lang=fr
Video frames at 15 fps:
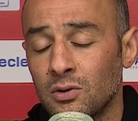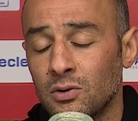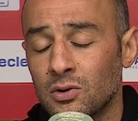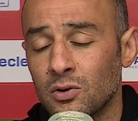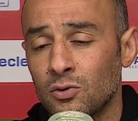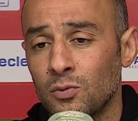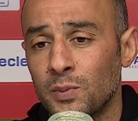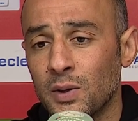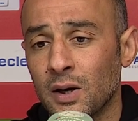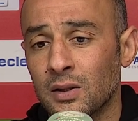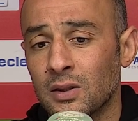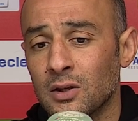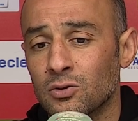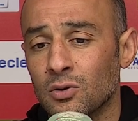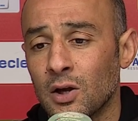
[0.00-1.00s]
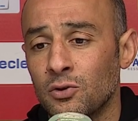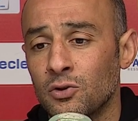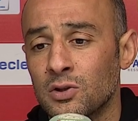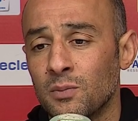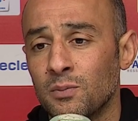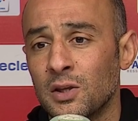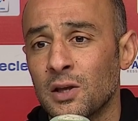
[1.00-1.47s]
de ces coups de pied arrêtés sur la
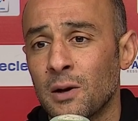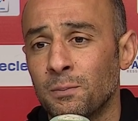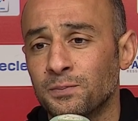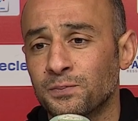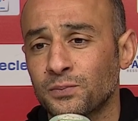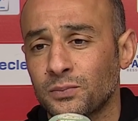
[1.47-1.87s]
deuxième mi-temps,